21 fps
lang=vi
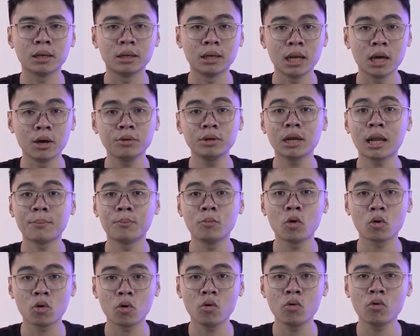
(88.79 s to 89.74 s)
nếu như là
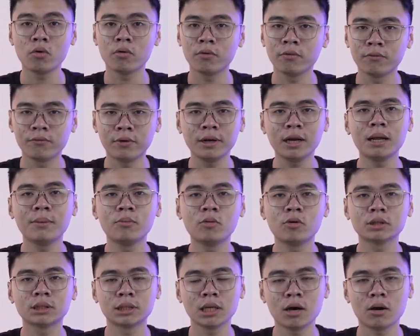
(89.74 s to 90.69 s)
mua cũ vẫn nên
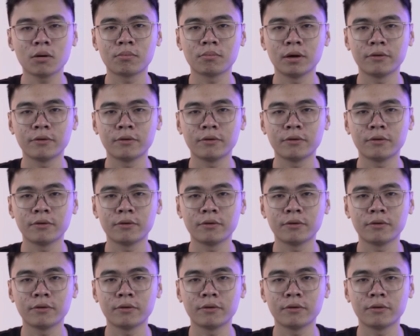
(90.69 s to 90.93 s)
mua Xeon,